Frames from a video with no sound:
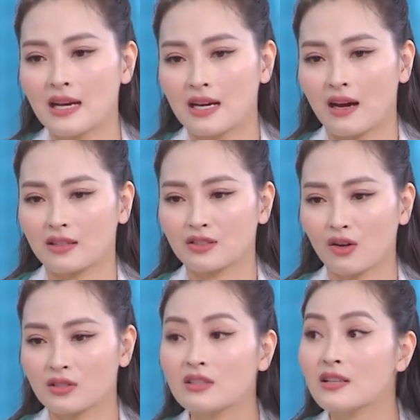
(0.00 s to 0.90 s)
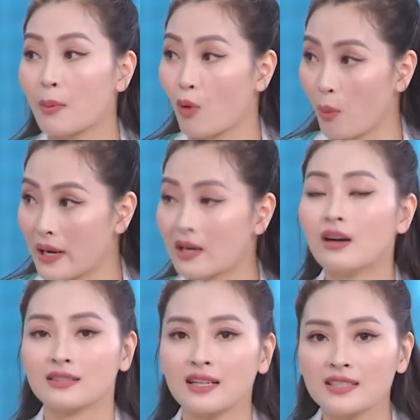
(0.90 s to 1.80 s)
uh, cho sự nghiệp của mình
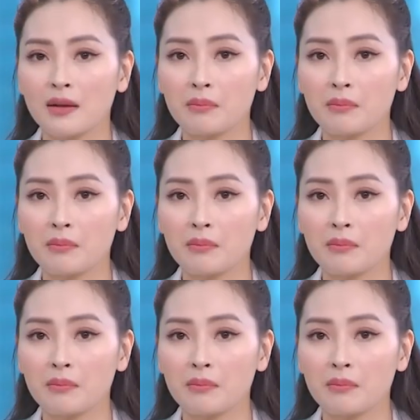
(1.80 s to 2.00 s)
khởi sắc nhất.